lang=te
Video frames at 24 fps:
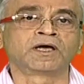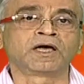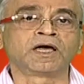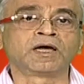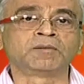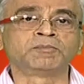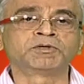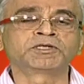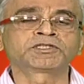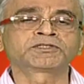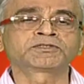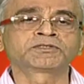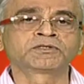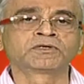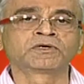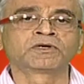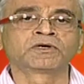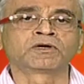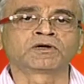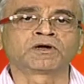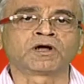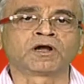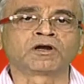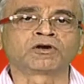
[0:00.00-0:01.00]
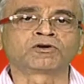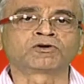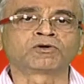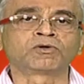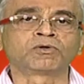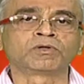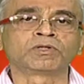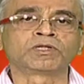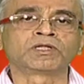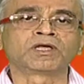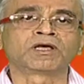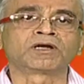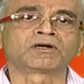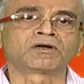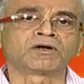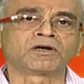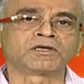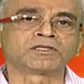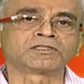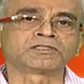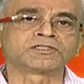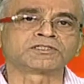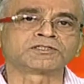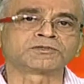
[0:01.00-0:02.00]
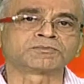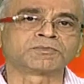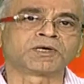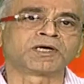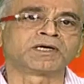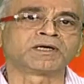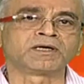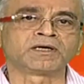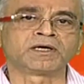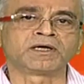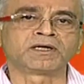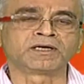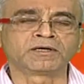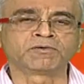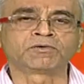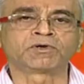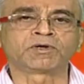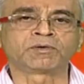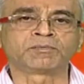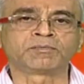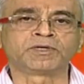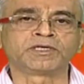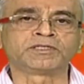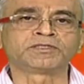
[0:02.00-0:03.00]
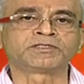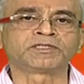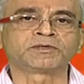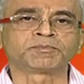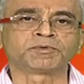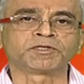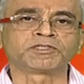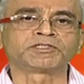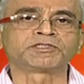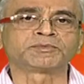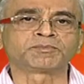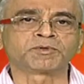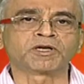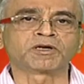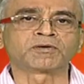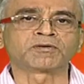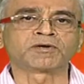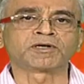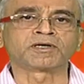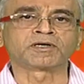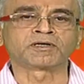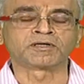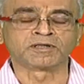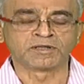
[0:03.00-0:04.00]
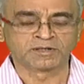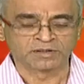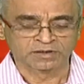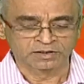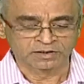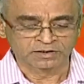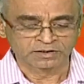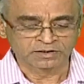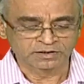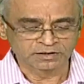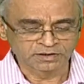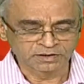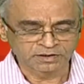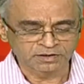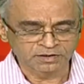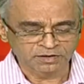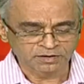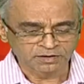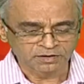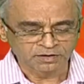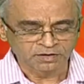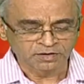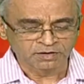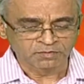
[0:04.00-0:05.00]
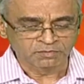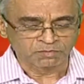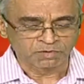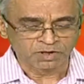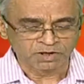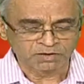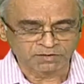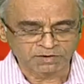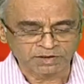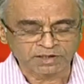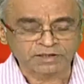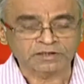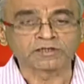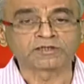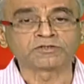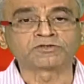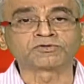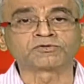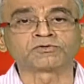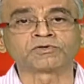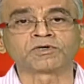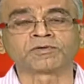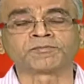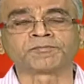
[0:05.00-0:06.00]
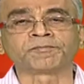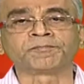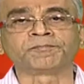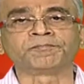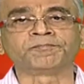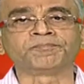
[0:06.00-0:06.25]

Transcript: హ్యాబిట్స్ కంట్రోల్ ది అన్కాన్షియస్ మైండ్ అని ఒక బేసిక్ ప్రిన్సిపల్ అనమాట ఇది మనం అక్కడ తెలుసుకున్నాం